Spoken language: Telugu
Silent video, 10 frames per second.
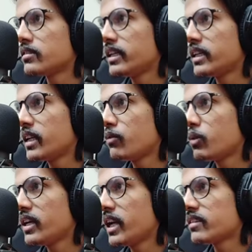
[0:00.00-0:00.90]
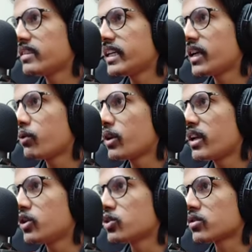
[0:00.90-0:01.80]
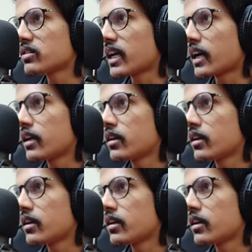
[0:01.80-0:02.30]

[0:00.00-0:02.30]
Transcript: సెట్ అవ్వు ఎలా సెట్ అవ్వో నేను చూస్తా